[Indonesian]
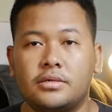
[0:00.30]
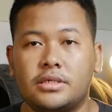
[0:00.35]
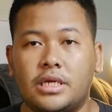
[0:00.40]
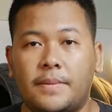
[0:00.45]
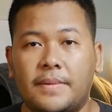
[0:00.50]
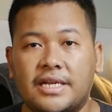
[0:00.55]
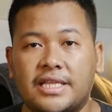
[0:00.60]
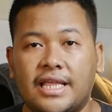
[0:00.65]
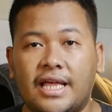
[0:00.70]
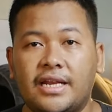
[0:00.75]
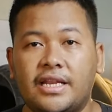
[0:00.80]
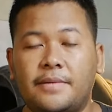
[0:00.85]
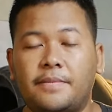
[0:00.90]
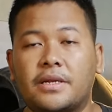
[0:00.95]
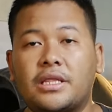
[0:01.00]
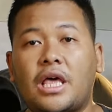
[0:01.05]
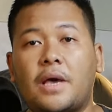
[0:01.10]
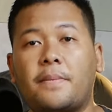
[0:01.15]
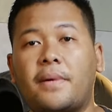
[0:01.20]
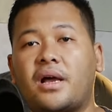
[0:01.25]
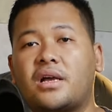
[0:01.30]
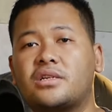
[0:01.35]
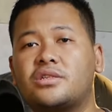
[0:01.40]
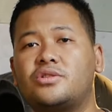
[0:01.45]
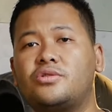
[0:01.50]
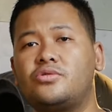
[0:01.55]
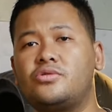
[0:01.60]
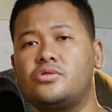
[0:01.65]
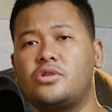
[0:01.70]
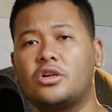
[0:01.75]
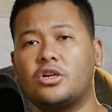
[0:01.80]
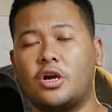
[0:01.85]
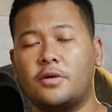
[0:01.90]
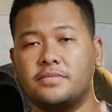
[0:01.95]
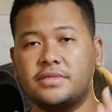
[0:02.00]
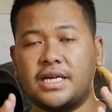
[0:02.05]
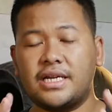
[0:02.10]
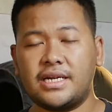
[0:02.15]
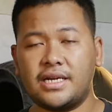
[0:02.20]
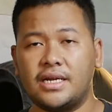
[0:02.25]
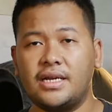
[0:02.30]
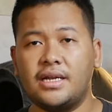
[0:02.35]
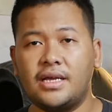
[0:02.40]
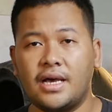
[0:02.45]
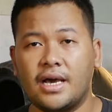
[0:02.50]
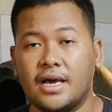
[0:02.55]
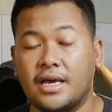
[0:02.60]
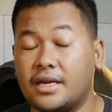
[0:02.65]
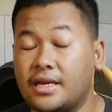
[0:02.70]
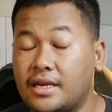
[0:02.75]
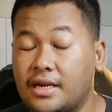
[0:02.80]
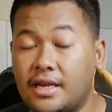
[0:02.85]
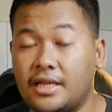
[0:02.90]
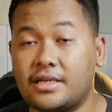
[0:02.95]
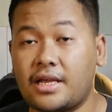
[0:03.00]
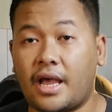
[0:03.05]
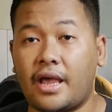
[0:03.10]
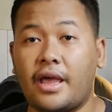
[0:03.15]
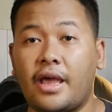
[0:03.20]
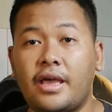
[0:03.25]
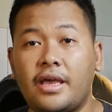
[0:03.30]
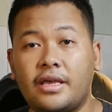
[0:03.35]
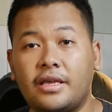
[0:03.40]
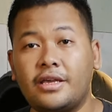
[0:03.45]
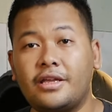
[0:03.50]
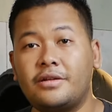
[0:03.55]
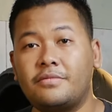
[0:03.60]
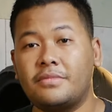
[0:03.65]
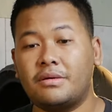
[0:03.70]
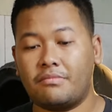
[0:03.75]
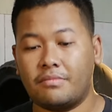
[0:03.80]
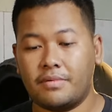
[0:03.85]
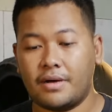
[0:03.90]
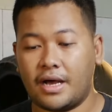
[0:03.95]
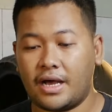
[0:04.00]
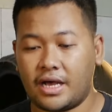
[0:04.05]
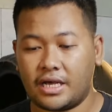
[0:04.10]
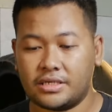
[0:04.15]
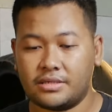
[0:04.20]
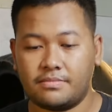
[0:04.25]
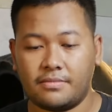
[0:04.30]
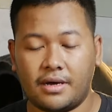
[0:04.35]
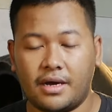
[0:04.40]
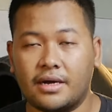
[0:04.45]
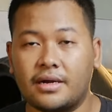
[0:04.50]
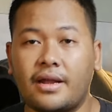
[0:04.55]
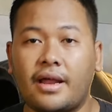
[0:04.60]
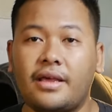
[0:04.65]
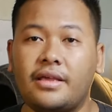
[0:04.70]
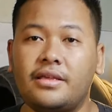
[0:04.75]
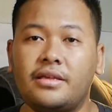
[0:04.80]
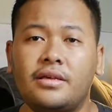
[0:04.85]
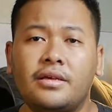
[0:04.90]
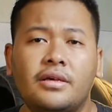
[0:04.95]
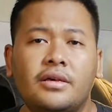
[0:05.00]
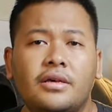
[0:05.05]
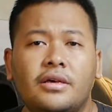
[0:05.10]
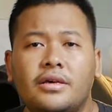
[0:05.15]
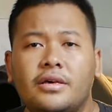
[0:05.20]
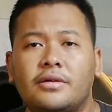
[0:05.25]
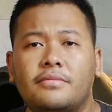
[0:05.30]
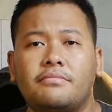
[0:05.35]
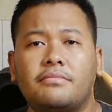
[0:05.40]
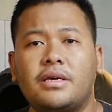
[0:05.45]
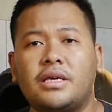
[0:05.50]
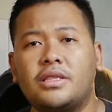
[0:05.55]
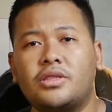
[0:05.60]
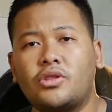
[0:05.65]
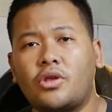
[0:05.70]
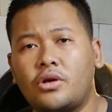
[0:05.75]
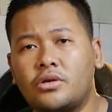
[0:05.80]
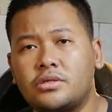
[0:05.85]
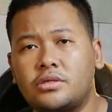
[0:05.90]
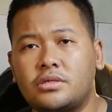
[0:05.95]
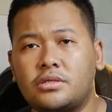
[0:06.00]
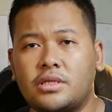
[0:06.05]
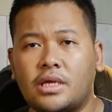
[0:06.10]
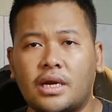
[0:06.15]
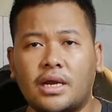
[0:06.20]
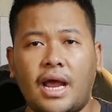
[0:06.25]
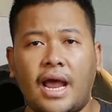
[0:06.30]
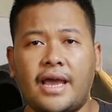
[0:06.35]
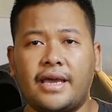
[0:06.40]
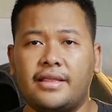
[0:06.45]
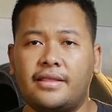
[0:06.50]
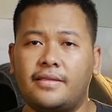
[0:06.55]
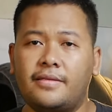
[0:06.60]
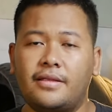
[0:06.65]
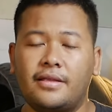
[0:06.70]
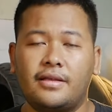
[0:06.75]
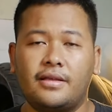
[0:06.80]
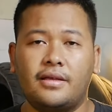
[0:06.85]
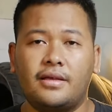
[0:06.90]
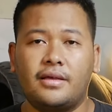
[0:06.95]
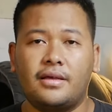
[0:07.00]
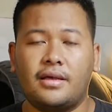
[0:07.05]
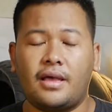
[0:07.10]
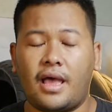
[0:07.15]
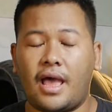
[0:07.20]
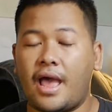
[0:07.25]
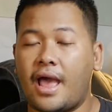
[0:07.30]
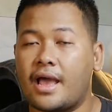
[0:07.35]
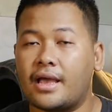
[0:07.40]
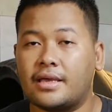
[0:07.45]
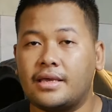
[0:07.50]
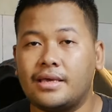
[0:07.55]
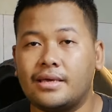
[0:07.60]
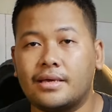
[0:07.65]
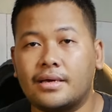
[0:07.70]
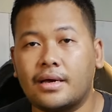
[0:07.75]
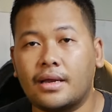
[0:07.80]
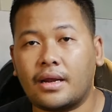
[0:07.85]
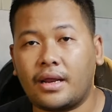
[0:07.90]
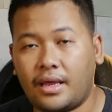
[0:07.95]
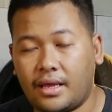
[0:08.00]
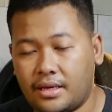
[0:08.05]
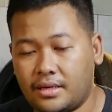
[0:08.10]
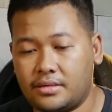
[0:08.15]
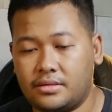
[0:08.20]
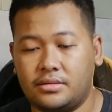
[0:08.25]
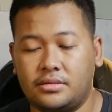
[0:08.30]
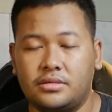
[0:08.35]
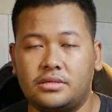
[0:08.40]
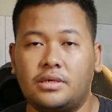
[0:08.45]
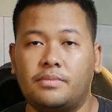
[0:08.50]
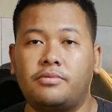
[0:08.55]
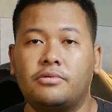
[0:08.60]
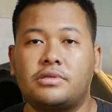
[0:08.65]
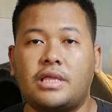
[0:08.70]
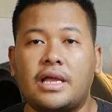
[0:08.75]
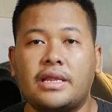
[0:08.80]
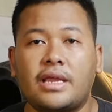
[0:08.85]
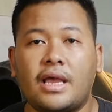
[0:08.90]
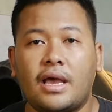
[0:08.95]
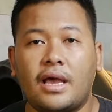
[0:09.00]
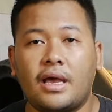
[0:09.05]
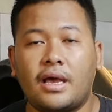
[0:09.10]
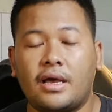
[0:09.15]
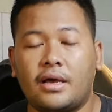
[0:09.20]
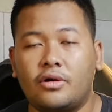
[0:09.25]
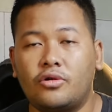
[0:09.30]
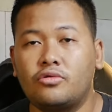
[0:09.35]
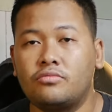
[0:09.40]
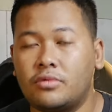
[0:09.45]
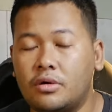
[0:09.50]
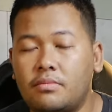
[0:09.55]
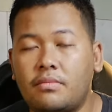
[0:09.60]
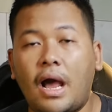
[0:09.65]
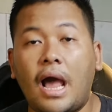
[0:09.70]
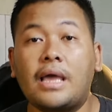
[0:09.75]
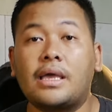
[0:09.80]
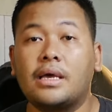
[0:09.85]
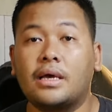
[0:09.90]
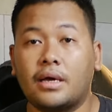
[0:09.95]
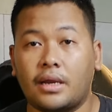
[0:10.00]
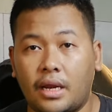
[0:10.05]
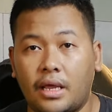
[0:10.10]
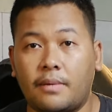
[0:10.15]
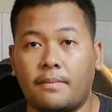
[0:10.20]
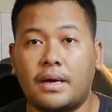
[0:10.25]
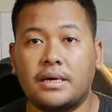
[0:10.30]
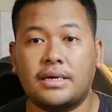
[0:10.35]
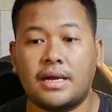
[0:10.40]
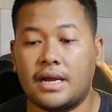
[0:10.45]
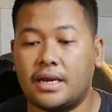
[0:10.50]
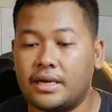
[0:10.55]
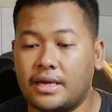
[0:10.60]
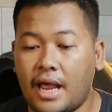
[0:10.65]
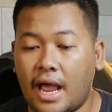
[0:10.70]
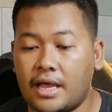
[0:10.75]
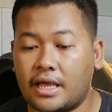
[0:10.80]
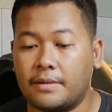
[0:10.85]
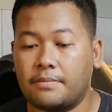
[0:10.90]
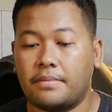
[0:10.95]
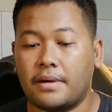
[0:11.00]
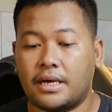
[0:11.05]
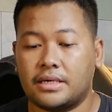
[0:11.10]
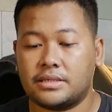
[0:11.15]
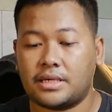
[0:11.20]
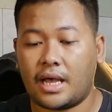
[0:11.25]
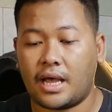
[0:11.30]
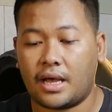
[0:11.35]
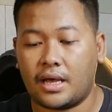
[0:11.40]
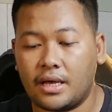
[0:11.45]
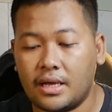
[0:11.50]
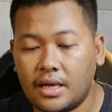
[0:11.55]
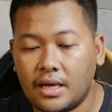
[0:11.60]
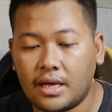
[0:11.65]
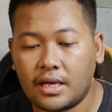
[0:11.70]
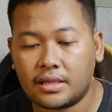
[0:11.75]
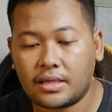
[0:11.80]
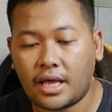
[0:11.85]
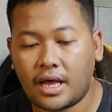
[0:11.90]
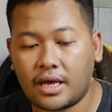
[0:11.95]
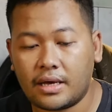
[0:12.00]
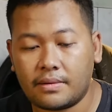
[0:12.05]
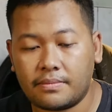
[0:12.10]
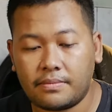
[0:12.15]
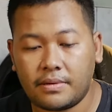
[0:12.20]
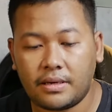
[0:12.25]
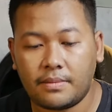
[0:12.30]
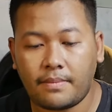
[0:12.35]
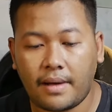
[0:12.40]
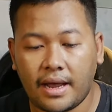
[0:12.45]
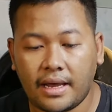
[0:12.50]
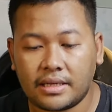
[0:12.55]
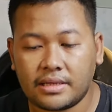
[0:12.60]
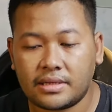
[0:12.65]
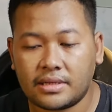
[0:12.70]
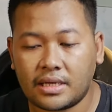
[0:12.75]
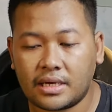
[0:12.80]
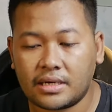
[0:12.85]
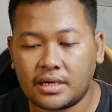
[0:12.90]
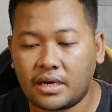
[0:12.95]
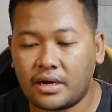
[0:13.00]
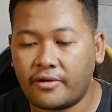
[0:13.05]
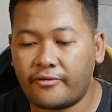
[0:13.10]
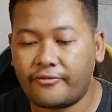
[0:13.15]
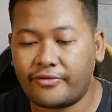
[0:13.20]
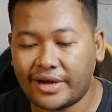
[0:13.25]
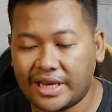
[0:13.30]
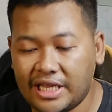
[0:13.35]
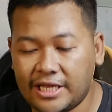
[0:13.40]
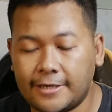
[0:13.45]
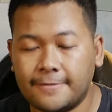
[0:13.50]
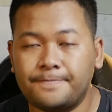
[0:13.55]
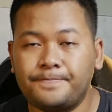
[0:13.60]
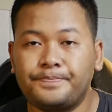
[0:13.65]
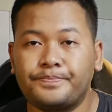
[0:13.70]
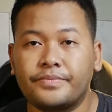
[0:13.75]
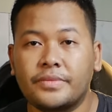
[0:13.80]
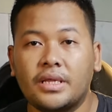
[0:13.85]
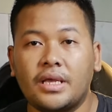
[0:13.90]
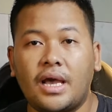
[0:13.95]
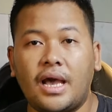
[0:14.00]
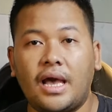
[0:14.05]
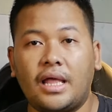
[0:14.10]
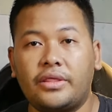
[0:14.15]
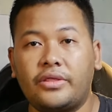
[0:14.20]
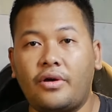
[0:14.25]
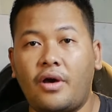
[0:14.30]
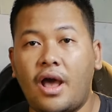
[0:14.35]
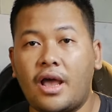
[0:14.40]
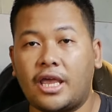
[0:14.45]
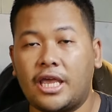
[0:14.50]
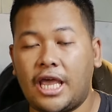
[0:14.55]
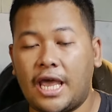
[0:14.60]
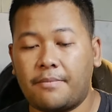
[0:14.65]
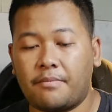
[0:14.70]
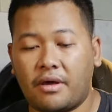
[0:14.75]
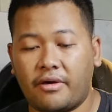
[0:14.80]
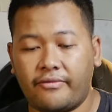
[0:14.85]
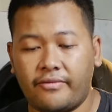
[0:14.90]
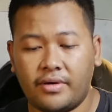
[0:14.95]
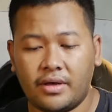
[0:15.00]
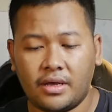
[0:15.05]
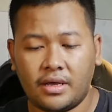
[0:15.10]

Selamat datang di Pertama Setuju.com channel. Hari ini saya ingin membahas mengenai mitos terkait aki kering. Sebutannya umum aki kering, padahal ini aki basah, tapi maintenance free atau aki MF.